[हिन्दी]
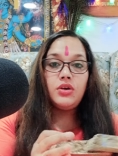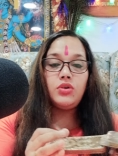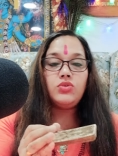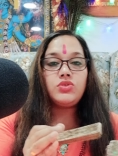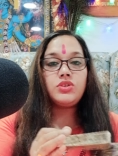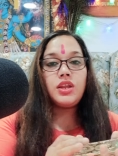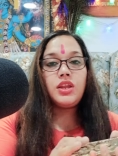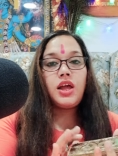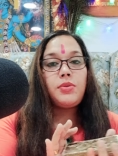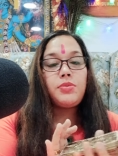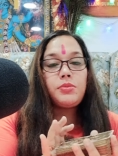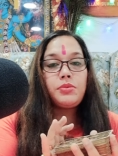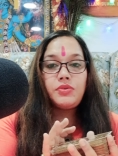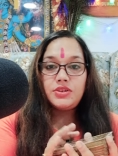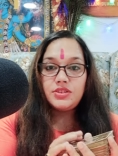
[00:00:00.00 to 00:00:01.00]
उसके लिए आप
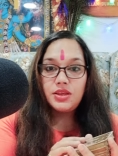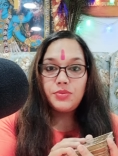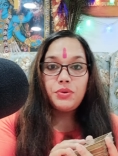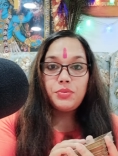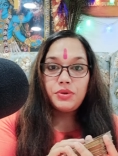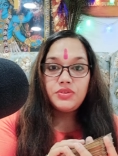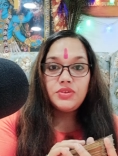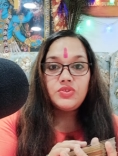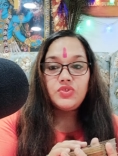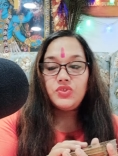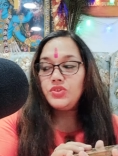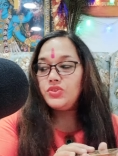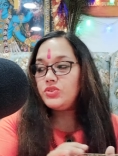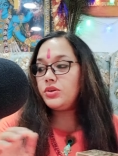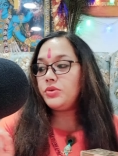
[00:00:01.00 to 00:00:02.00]
हमें व्हाट्सएप पर मैसेज
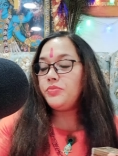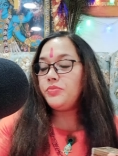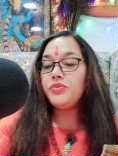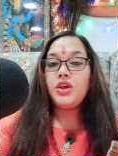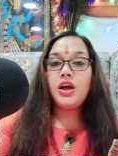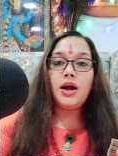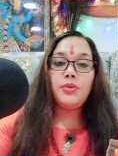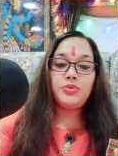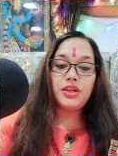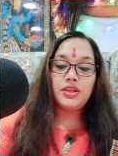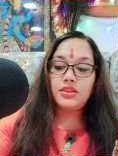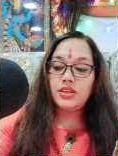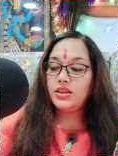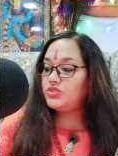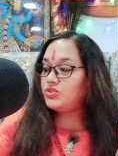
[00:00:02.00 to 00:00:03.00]
कीजिए अब
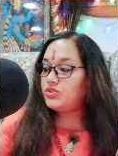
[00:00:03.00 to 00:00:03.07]
देखते हैं